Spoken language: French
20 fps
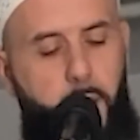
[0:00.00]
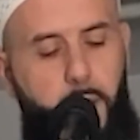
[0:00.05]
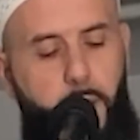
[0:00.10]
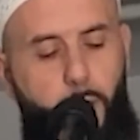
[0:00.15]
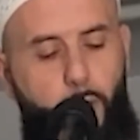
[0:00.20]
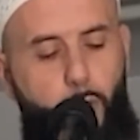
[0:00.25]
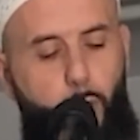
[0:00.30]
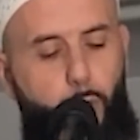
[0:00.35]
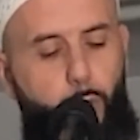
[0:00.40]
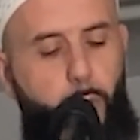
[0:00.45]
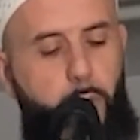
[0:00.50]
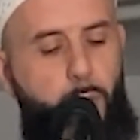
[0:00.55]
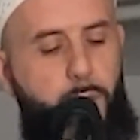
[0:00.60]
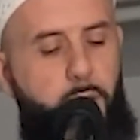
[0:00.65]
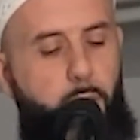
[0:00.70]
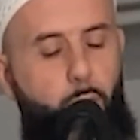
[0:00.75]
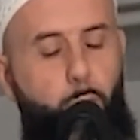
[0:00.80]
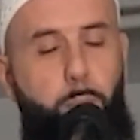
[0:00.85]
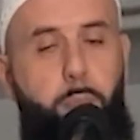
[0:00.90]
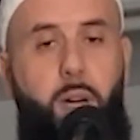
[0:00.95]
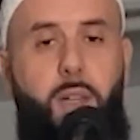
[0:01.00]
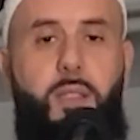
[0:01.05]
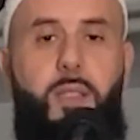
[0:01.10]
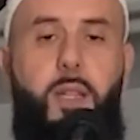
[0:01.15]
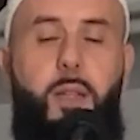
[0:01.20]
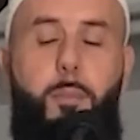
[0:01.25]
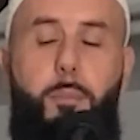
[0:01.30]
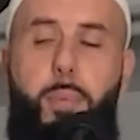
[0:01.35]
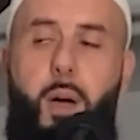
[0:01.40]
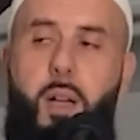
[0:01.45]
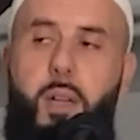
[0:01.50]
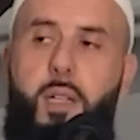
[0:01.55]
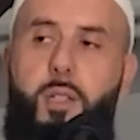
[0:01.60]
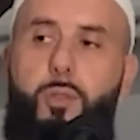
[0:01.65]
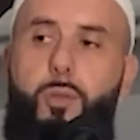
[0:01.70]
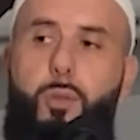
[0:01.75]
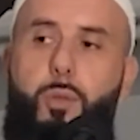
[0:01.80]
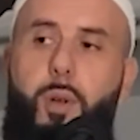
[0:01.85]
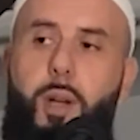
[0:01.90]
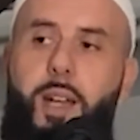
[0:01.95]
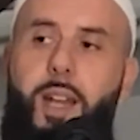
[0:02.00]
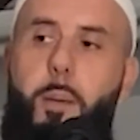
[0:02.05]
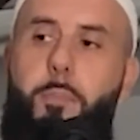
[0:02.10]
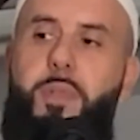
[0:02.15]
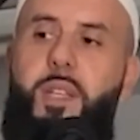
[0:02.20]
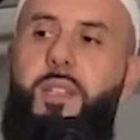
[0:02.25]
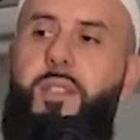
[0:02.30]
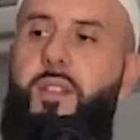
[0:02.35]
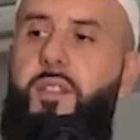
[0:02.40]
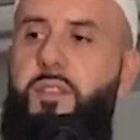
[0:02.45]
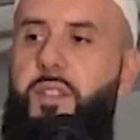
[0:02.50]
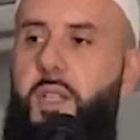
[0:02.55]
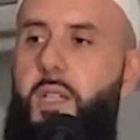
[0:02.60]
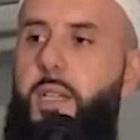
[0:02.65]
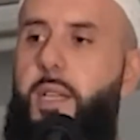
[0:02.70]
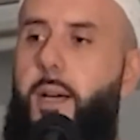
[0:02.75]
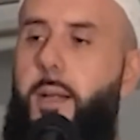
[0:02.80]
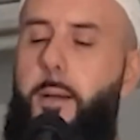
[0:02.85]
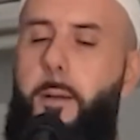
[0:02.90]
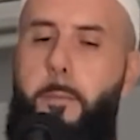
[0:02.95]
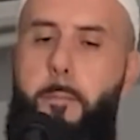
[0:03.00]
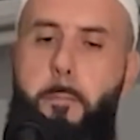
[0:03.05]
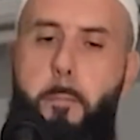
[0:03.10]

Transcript: Et aujourd'hui, nous allons parler de la piété filiale.